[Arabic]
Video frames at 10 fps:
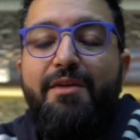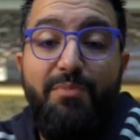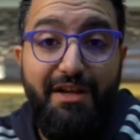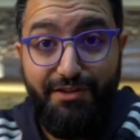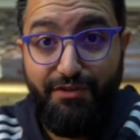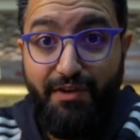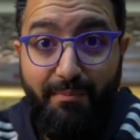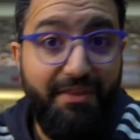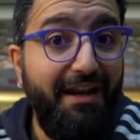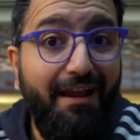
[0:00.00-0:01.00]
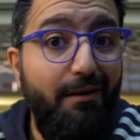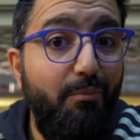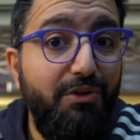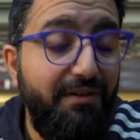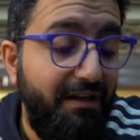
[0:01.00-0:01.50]
من اللي شفناه مثلا على
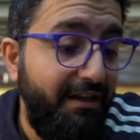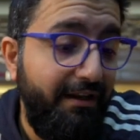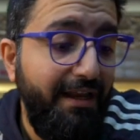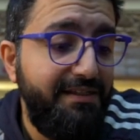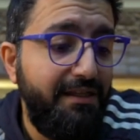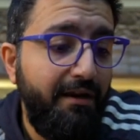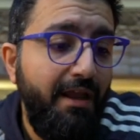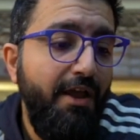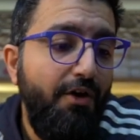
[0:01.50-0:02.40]
الموتوريلا ليزر